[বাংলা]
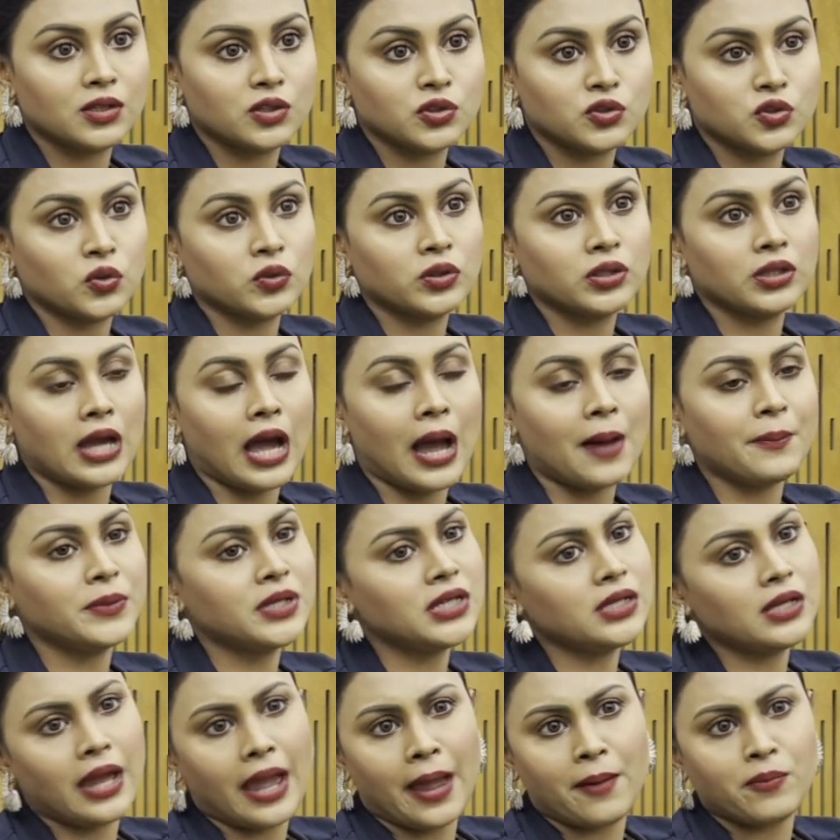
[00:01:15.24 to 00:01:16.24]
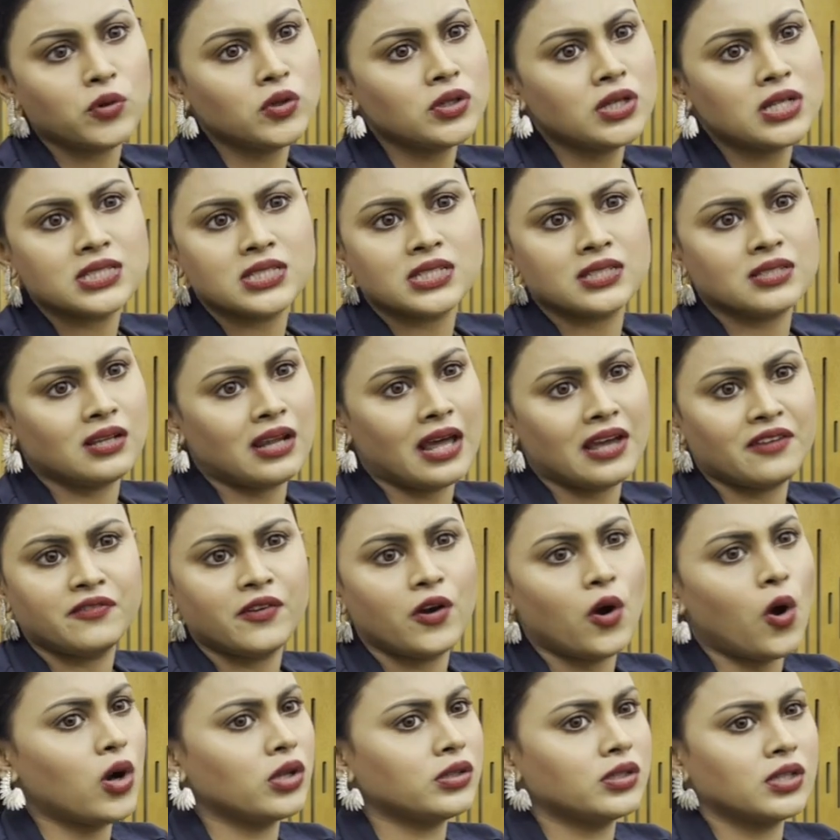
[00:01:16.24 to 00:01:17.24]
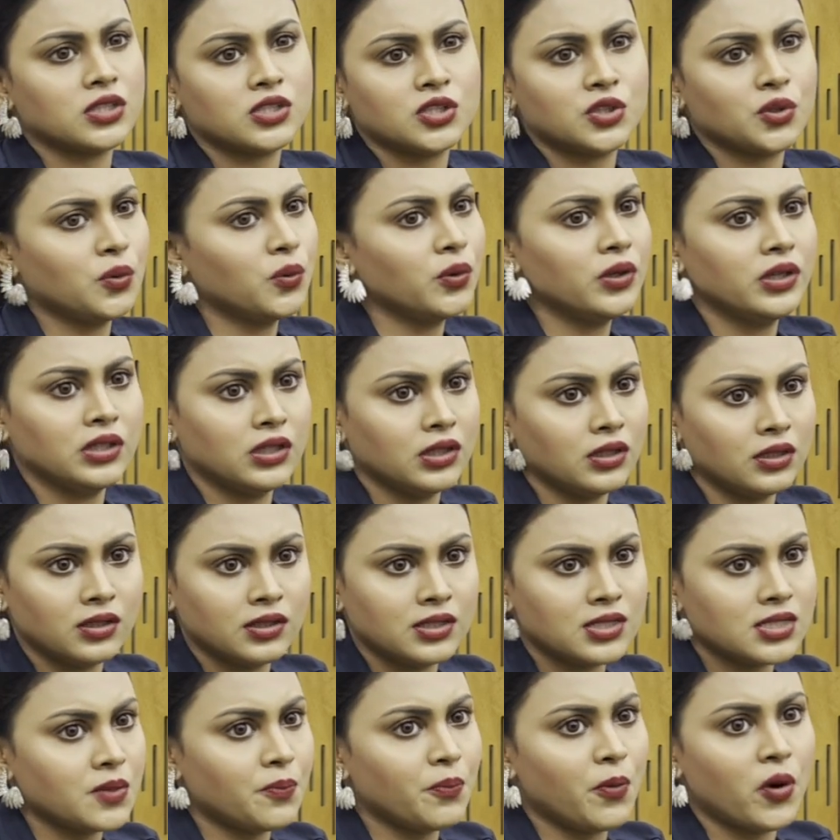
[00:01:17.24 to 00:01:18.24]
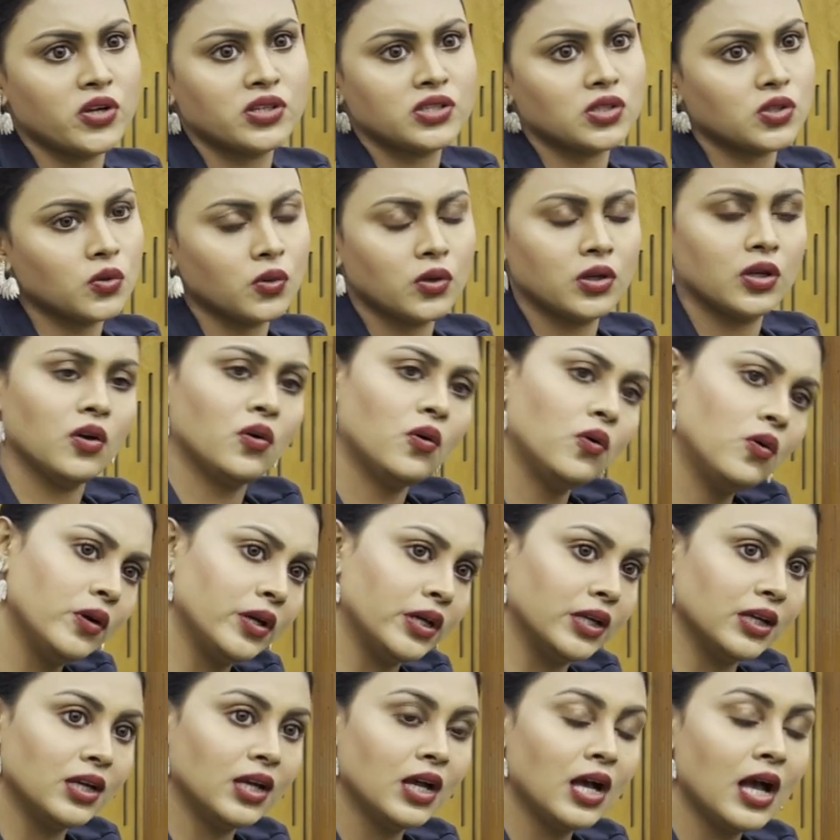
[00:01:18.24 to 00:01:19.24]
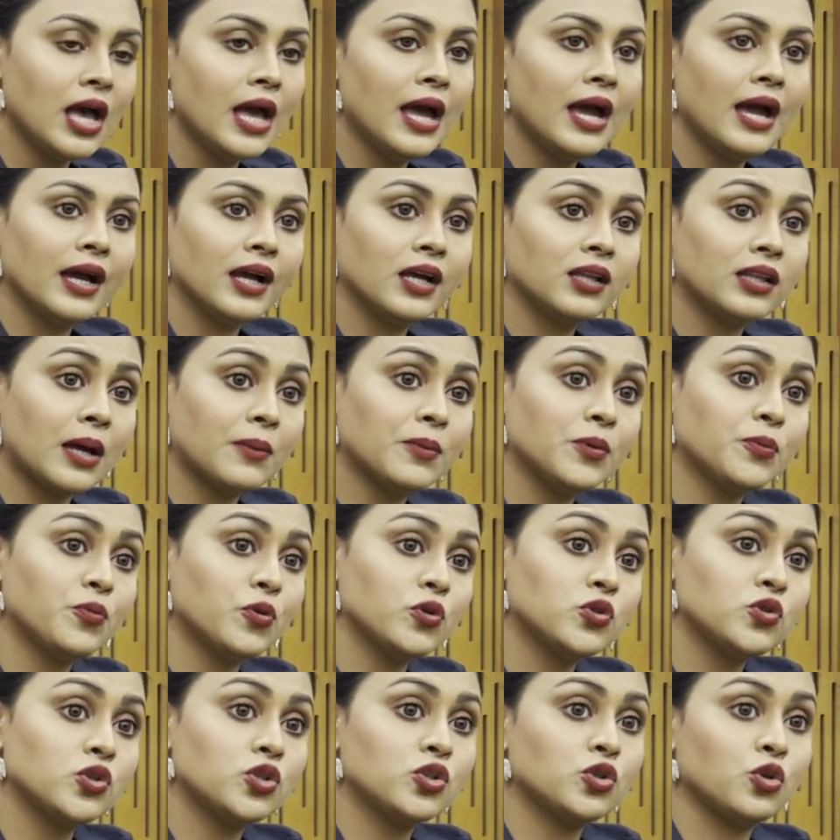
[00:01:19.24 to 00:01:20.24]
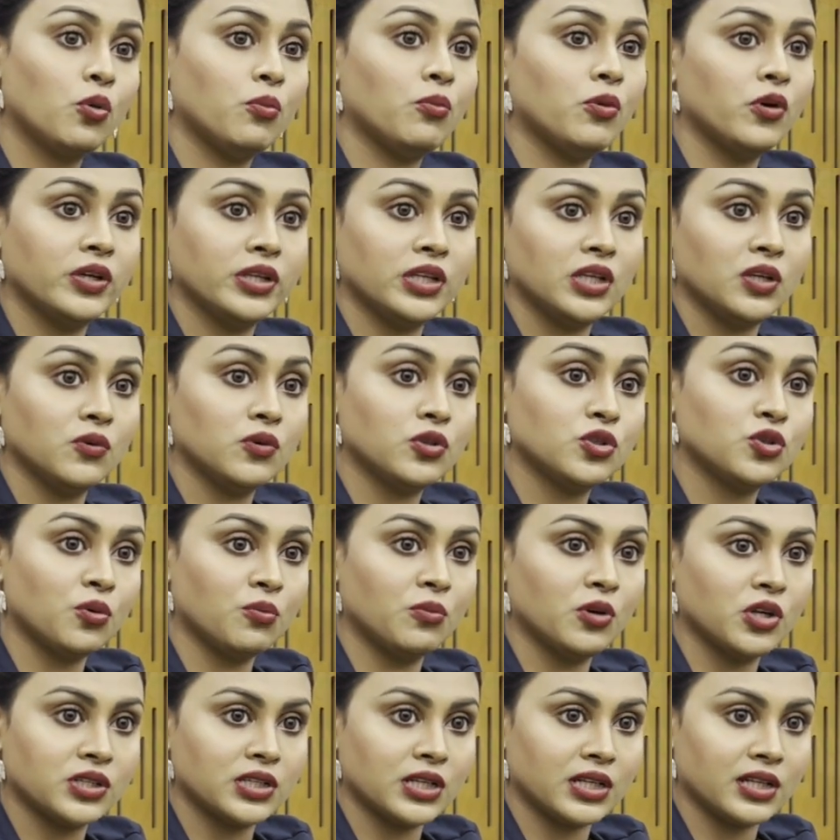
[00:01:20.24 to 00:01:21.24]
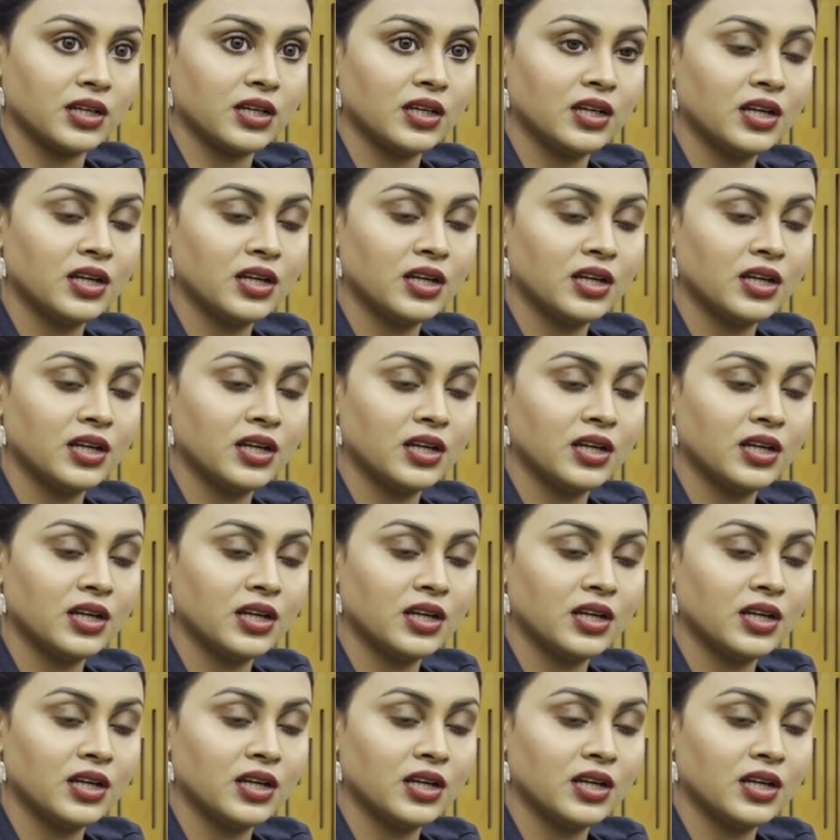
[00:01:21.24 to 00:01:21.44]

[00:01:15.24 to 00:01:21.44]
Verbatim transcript: যদি আমি এমন না যে লাইফে হতাশ হইনি ডিসঅ্যাপয়েন্টেড হইনি হই কিন্তু আমি প্রচুর সময় নেই ওই সময়টা